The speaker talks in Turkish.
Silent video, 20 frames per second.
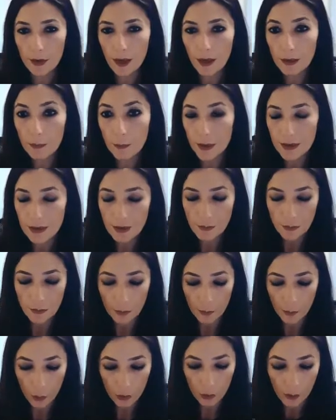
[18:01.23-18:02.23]
Yani
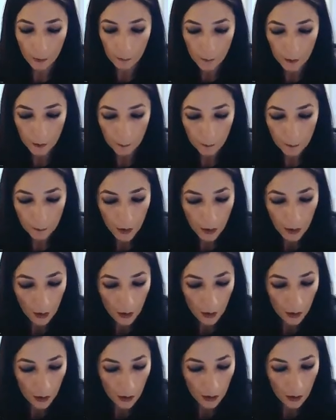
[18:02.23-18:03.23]
betimleme önemli.
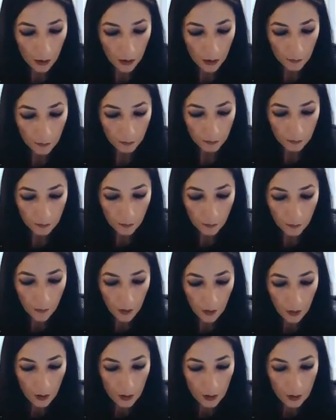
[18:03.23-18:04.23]
Evet
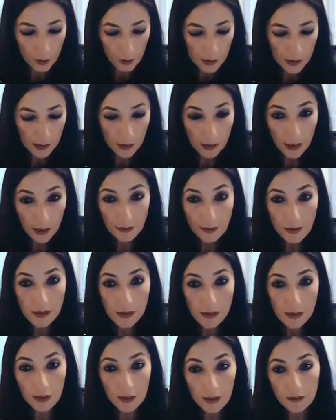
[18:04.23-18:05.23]
sanat
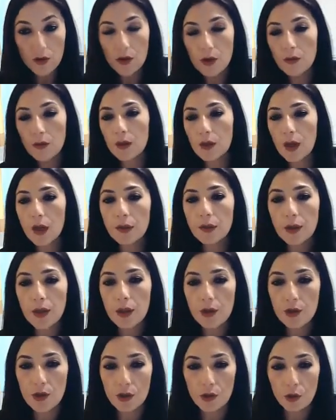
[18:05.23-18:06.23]
sanat içindir
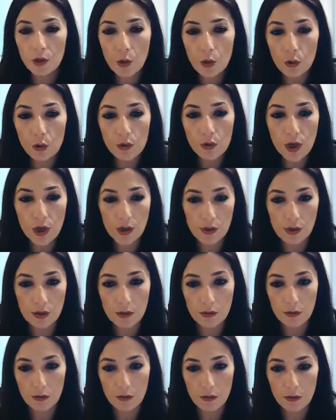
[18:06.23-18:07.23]
anlayışını
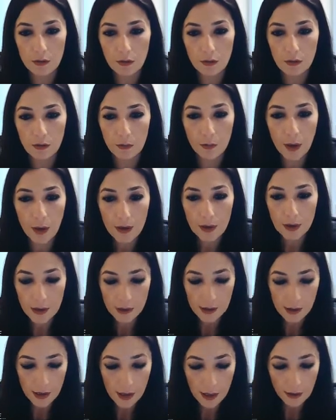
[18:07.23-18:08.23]
göreceğiz.
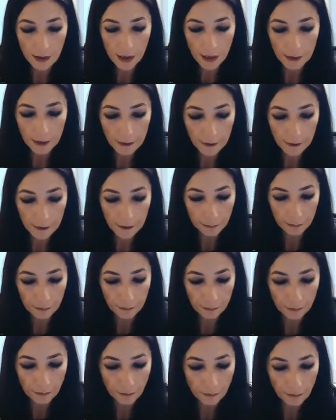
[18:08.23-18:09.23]
Parnasyenlerde
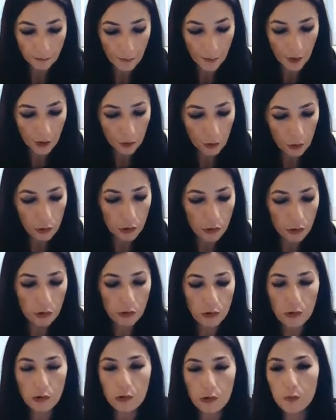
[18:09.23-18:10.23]

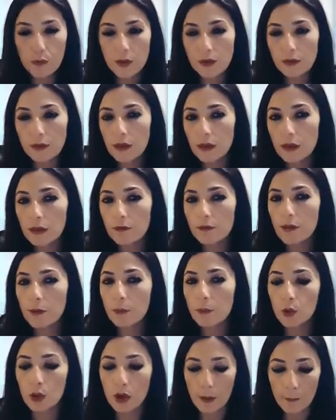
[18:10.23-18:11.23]
kusursuz bir dil ve
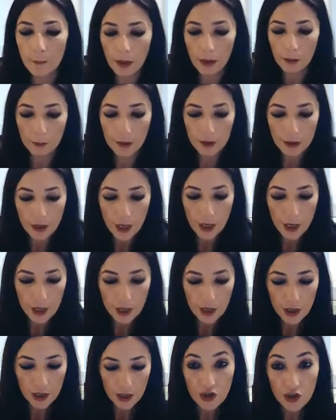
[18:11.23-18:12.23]
mükemmel bir
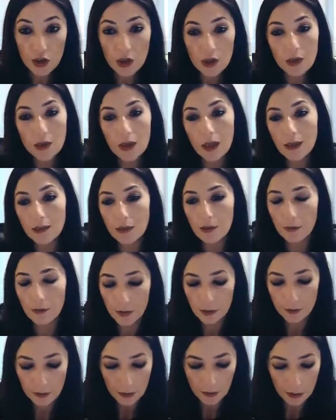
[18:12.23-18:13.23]
şiiri
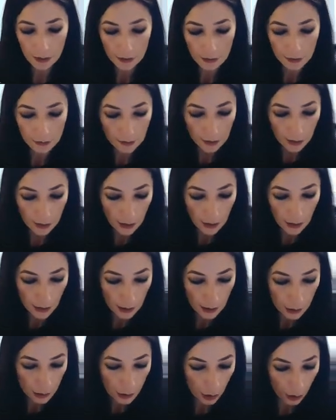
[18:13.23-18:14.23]
hedeflediklerini de
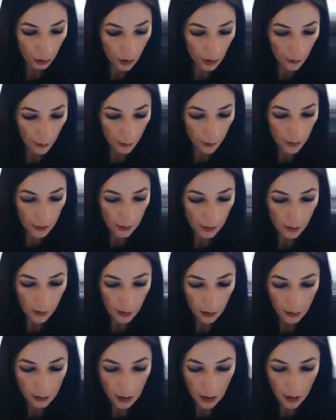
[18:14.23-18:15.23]
söylememiz
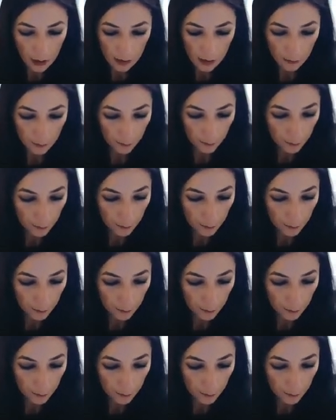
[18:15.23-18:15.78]
lazım.